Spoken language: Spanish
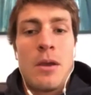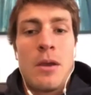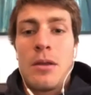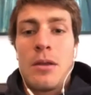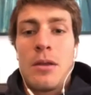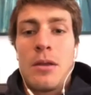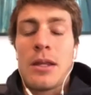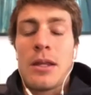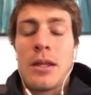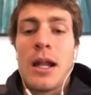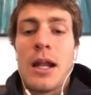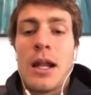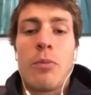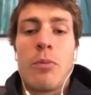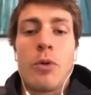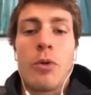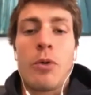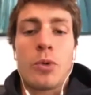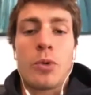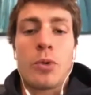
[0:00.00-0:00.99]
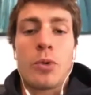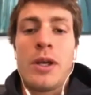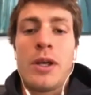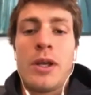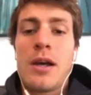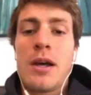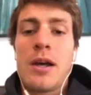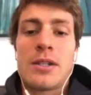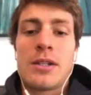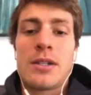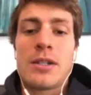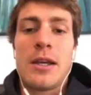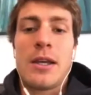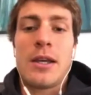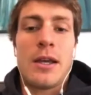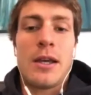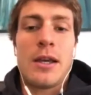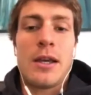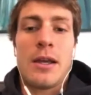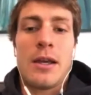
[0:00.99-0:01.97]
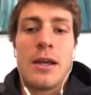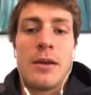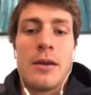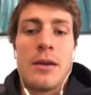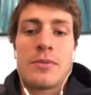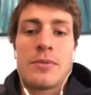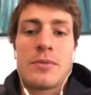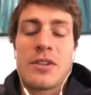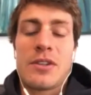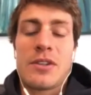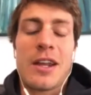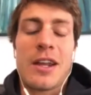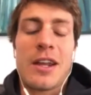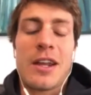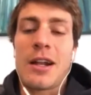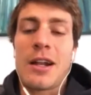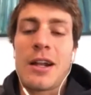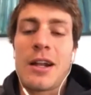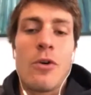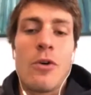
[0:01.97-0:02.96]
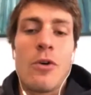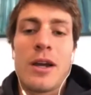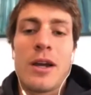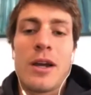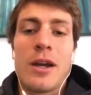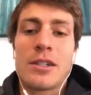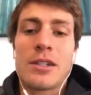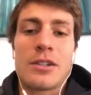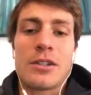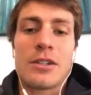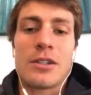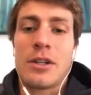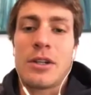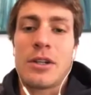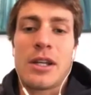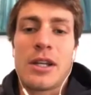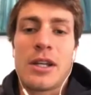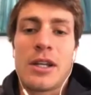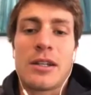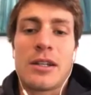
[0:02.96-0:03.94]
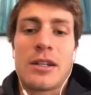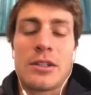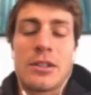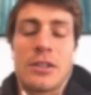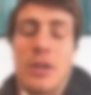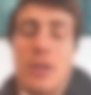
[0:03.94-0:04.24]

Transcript: tener la oportunidad, así que se cierra la boca y se hace lo que, hay que, lo que hay